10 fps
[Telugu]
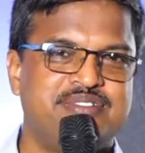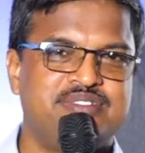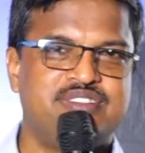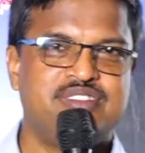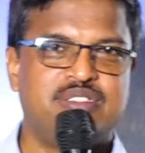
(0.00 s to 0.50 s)

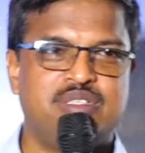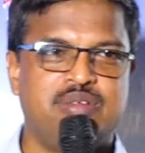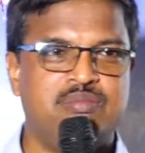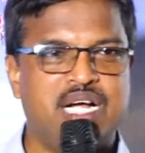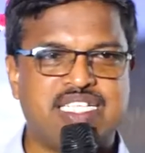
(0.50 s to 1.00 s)
అది
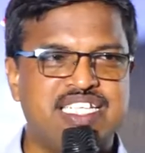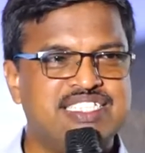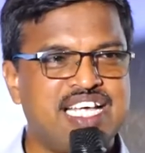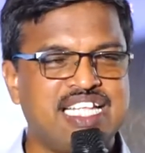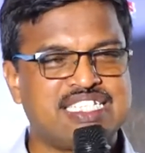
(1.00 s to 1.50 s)
కొంచెం భక్తిని
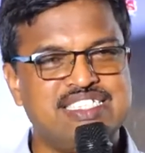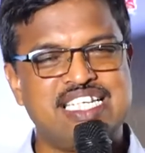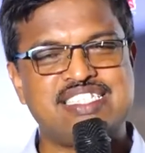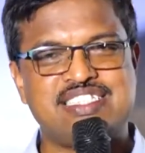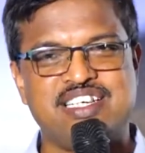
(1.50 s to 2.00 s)
సాధకం
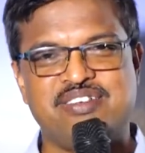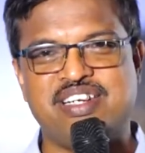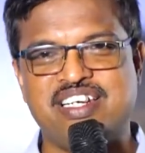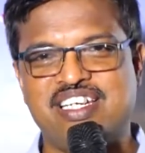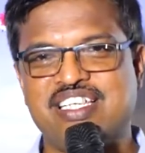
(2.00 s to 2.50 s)
చేస్తున్నారు
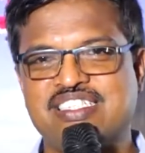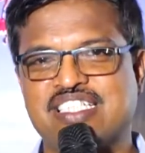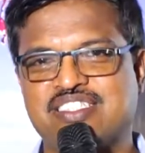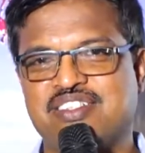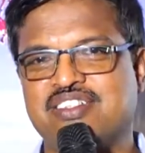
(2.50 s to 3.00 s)
వినండి
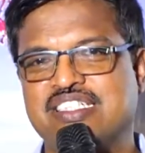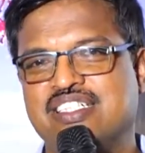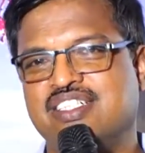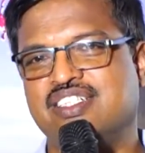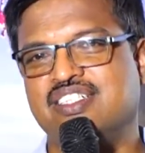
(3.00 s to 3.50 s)
జస్ట్
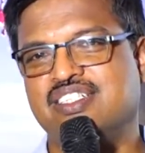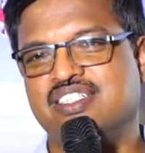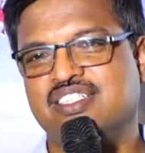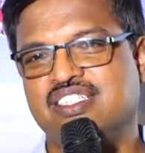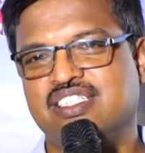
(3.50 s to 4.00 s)

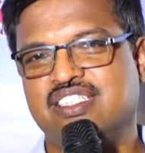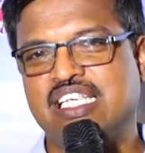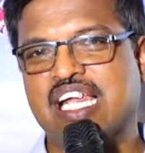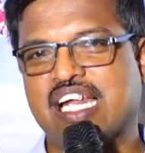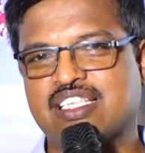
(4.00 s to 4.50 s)

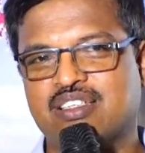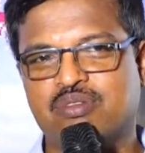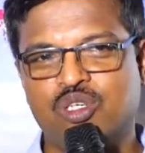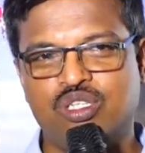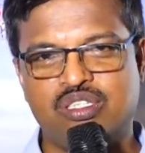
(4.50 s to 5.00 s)
దీని అర్థము